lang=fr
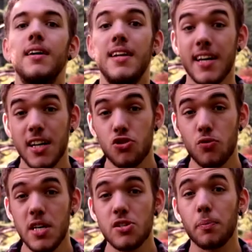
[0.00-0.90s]
Les
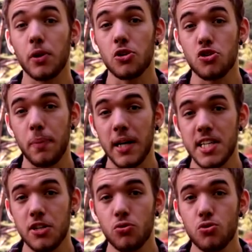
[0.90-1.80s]
résumés cependant se
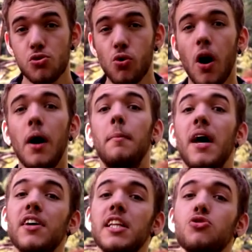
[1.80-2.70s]
pratiquent toujours, mais
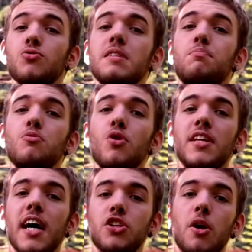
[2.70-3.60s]
avec des outils plus
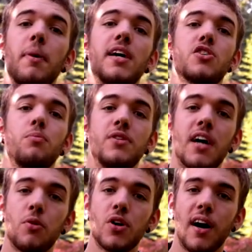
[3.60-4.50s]
modernes comme par exemple le
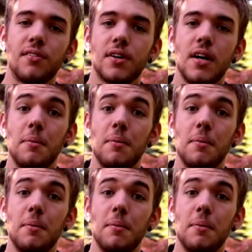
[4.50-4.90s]
dermographe.